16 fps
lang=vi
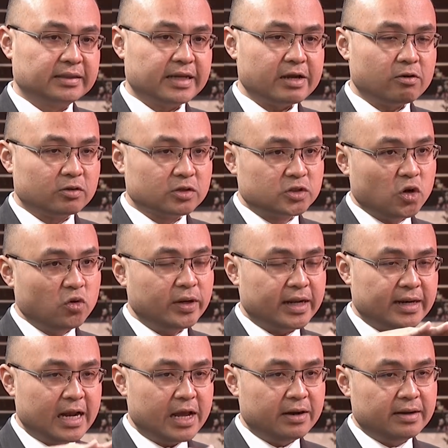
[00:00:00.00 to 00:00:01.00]
cái con số
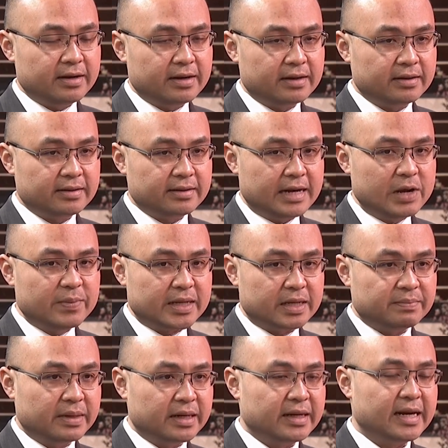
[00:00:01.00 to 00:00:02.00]
này nếu nếu mà
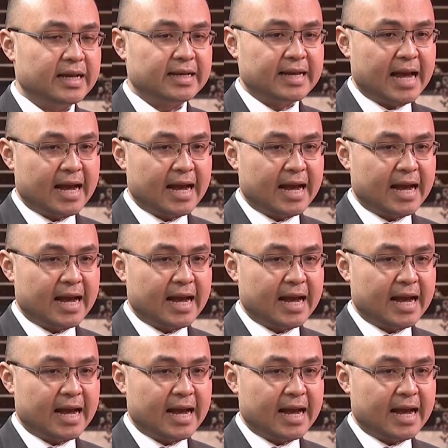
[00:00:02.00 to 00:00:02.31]
dịch bệnh này